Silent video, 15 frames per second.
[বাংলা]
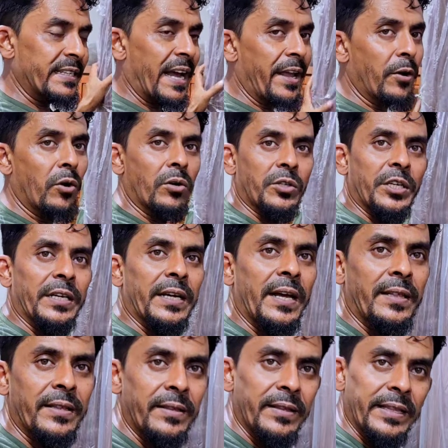যাই হোক সেটা
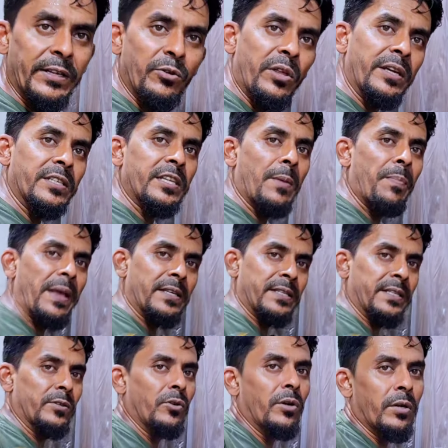নিউ থ্রি স্টার
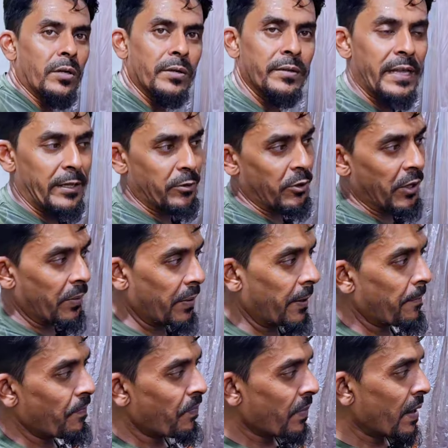প্লাস্টিক ডোর দায়িত্ব নেবে
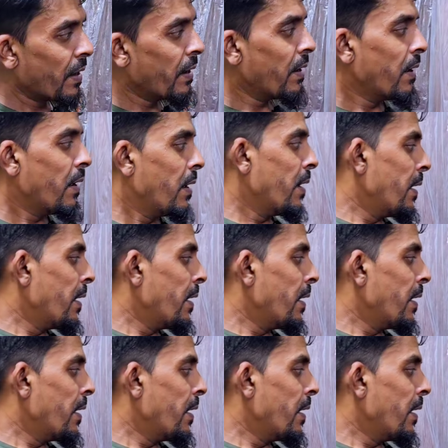আচ্ছা,